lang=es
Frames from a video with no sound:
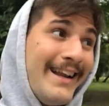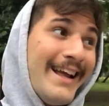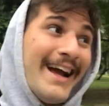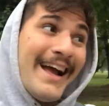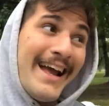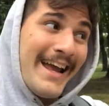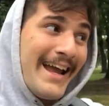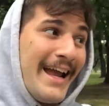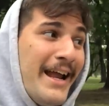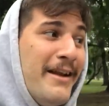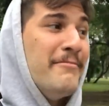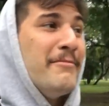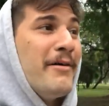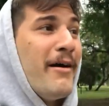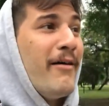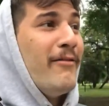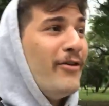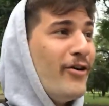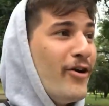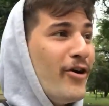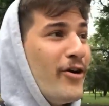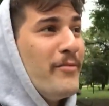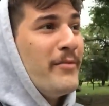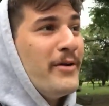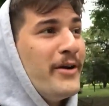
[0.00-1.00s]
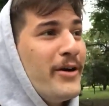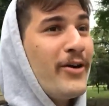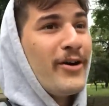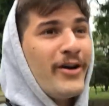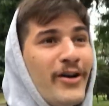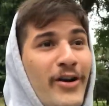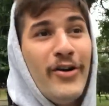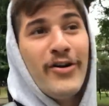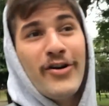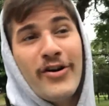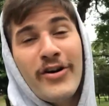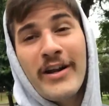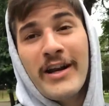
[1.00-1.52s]
realidad él me habló y me dijo,
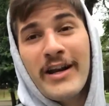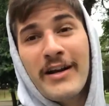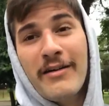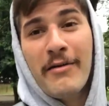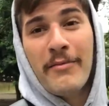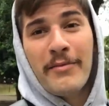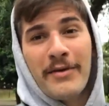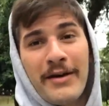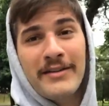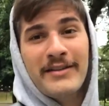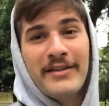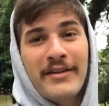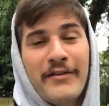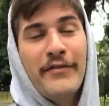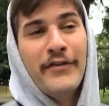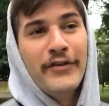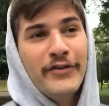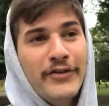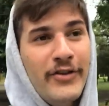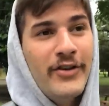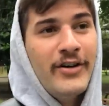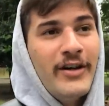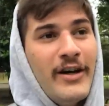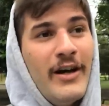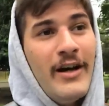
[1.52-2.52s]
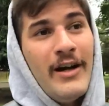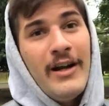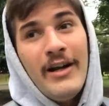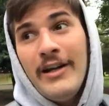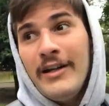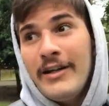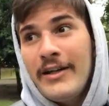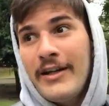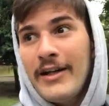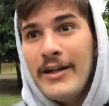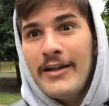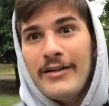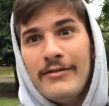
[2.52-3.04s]
luego ¿querés que vamos a hacer fotos?
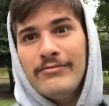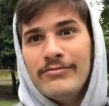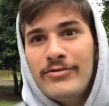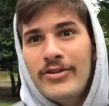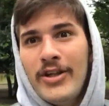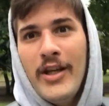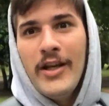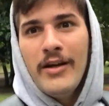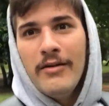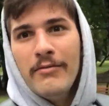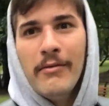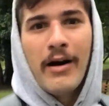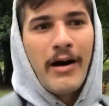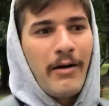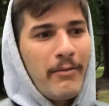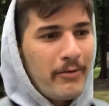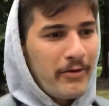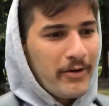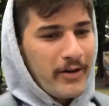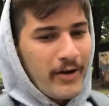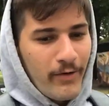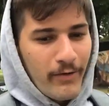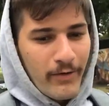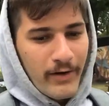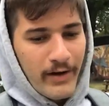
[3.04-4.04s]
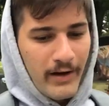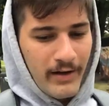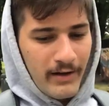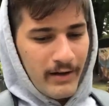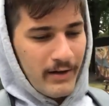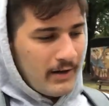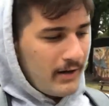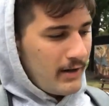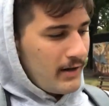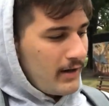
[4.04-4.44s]
dije, sí, vamos de una.